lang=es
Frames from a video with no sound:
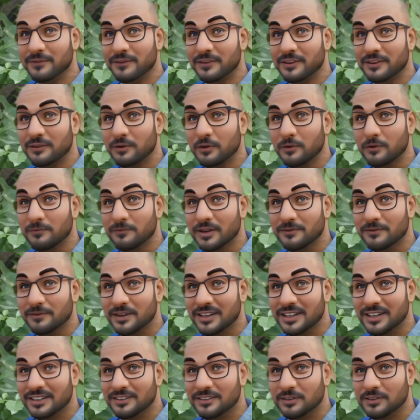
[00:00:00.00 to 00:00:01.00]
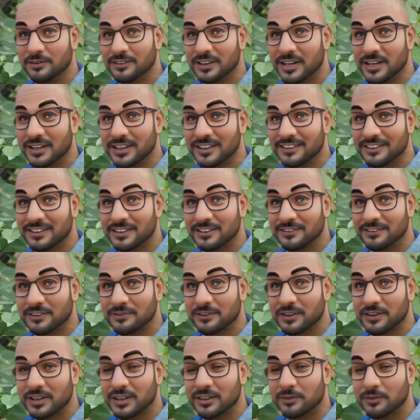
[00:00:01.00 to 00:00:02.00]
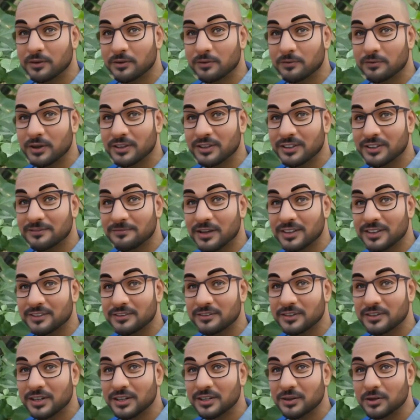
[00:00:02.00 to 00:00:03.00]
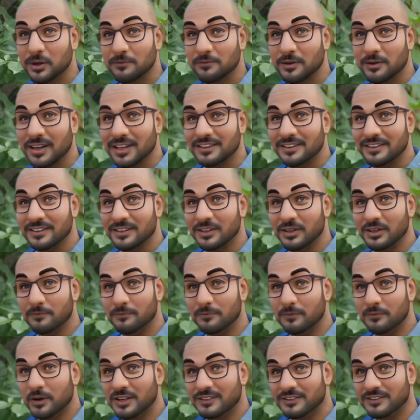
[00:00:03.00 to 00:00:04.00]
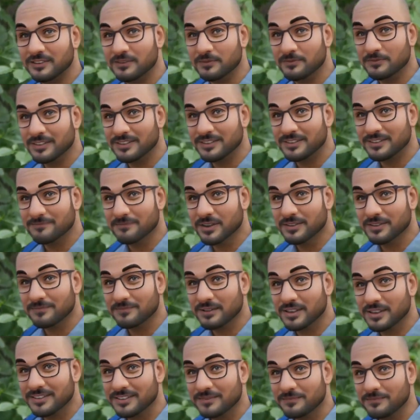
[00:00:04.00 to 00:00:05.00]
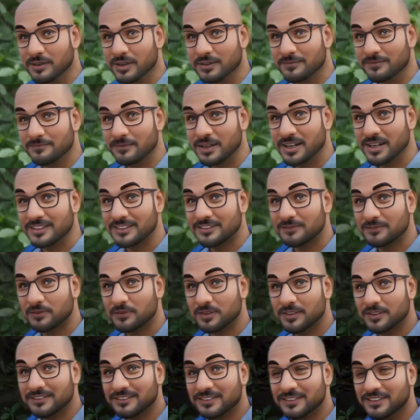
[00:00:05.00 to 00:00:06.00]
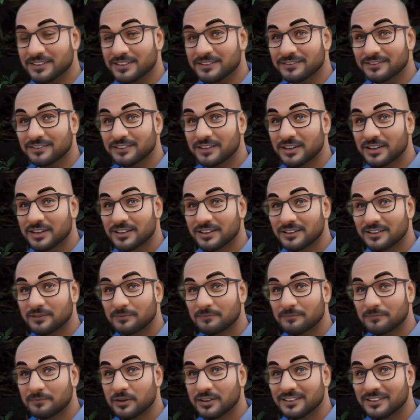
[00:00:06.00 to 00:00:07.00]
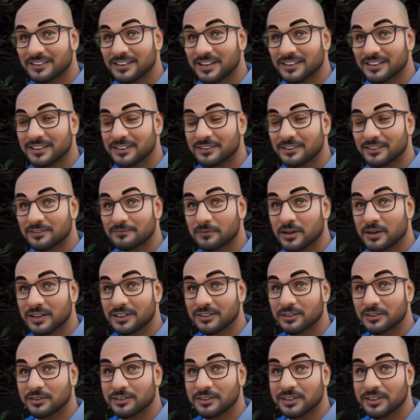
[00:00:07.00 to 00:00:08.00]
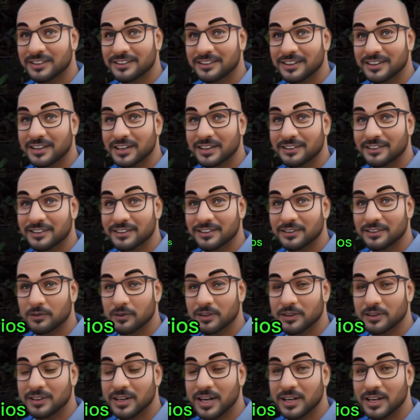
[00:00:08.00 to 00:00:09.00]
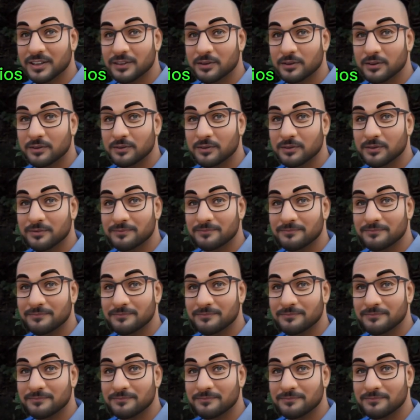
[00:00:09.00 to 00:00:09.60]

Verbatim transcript: Son primates sociales que viven en grupos llamados tropas, compuestos principalmente por hembras y su descendencia, mientras que los machos tienden a ser solitarios.